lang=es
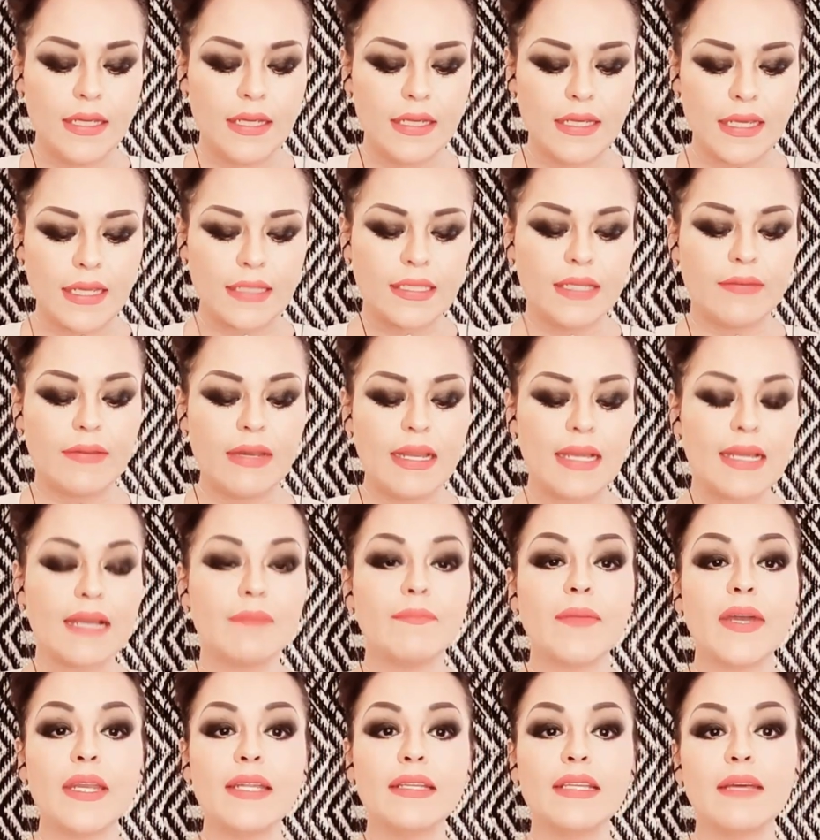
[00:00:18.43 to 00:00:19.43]
y activen la
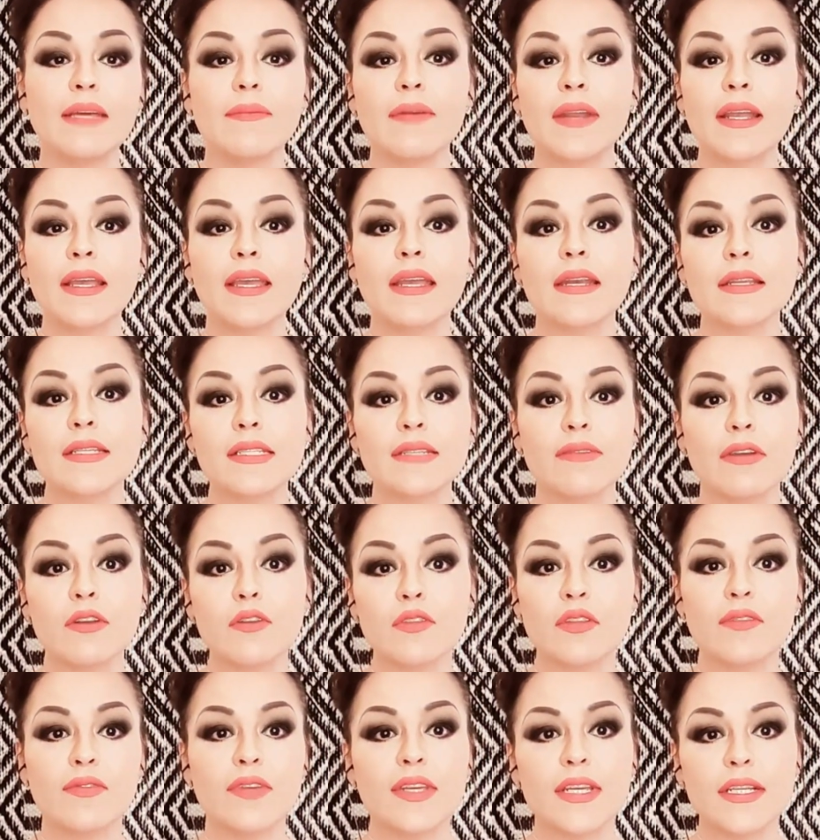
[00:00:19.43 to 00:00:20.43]
campanita para que reciban
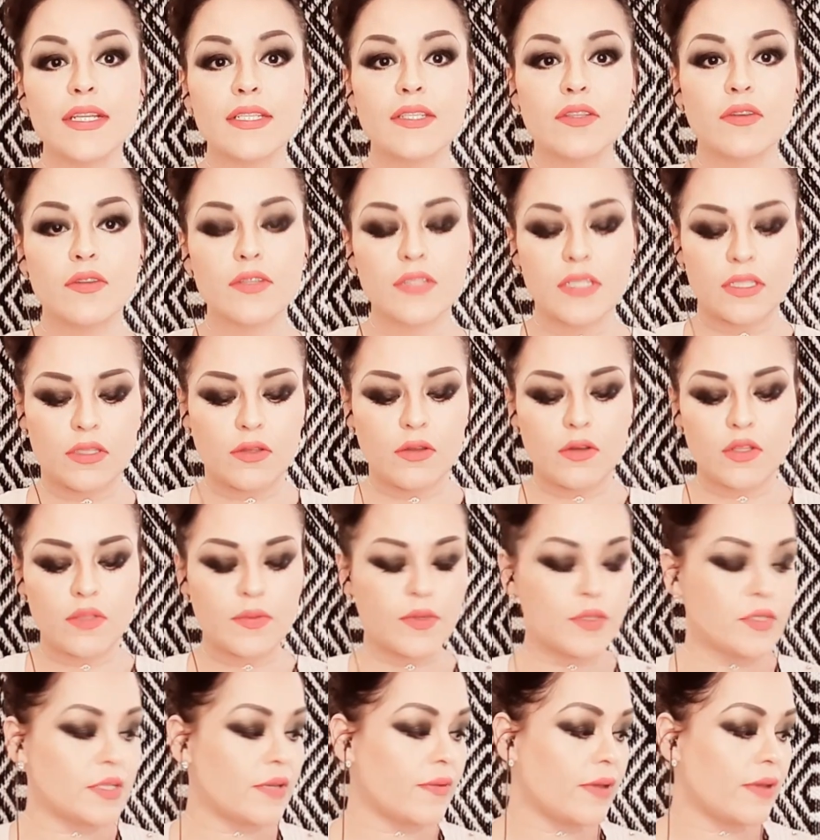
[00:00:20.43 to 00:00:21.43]
notificaciones de todos los
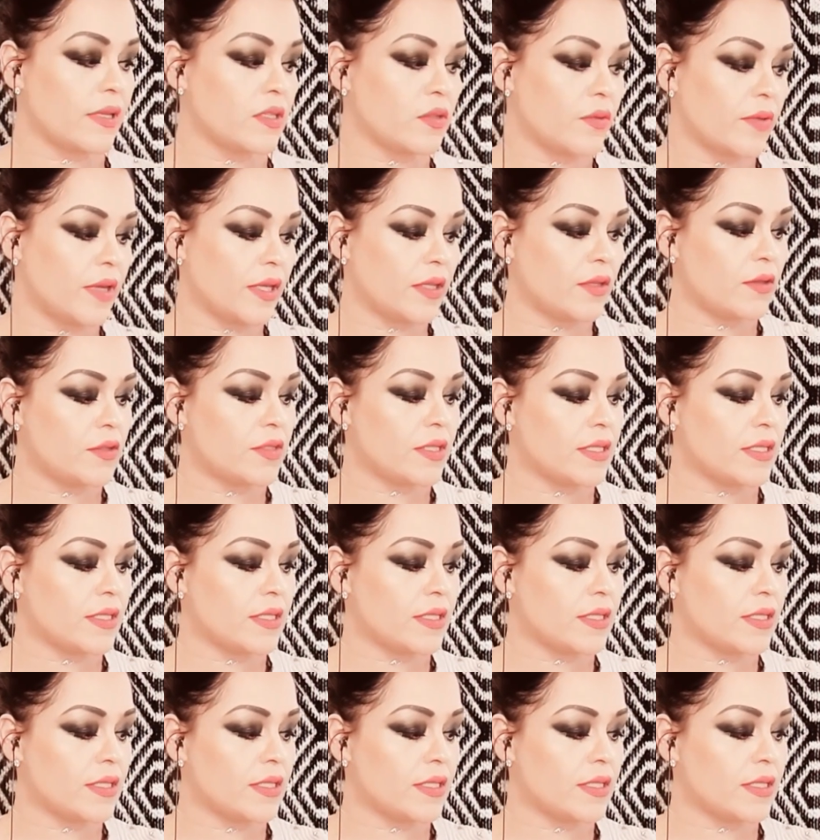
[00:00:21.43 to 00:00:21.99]
videos que vaya subiendo.